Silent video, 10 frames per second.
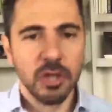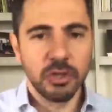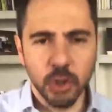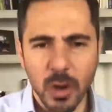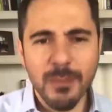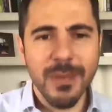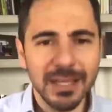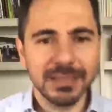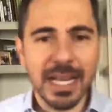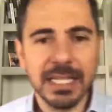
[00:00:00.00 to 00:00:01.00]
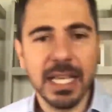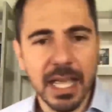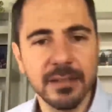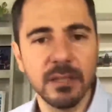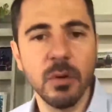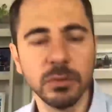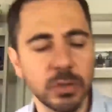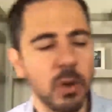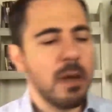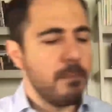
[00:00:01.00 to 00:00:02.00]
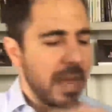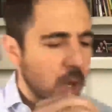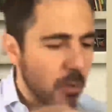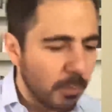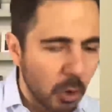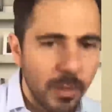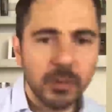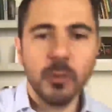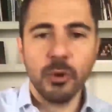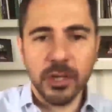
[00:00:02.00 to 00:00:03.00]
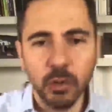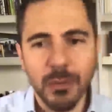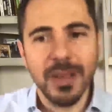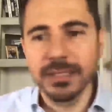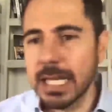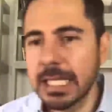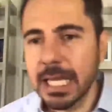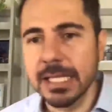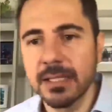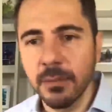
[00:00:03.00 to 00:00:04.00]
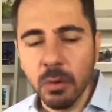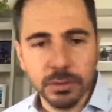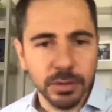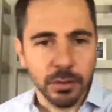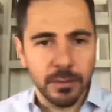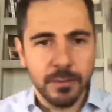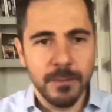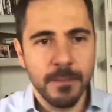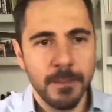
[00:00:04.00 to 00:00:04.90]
Soy más grande que este monstruo. Me comprometo porque soy más grande que este monstruo.